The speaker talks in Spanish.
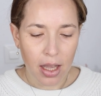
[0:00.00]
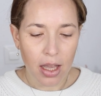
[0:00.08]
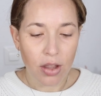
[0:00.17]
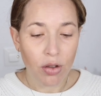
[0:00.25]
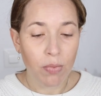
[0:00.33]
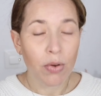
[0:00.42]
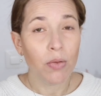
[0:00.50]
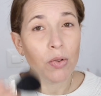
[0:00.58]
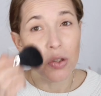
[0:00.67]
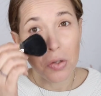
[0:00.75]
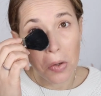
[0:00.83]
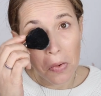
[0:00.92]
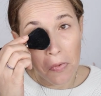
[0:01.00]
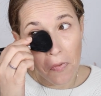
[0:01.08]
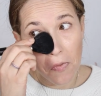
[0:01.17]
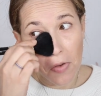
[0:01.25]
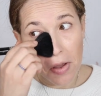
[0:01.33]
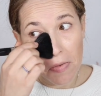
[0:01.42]
Estos polvos son
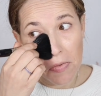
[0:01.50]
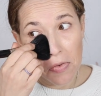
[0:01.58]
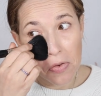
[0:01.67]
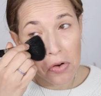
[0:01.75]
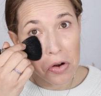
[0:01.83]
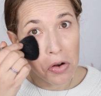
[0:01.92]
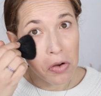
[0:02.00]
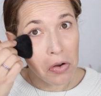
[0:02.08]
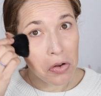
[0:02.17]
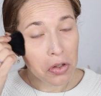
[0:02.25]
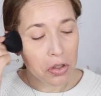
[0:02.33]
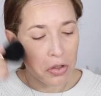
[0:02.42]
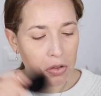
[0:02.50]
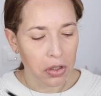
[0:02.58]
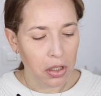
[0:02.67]
fabulosos.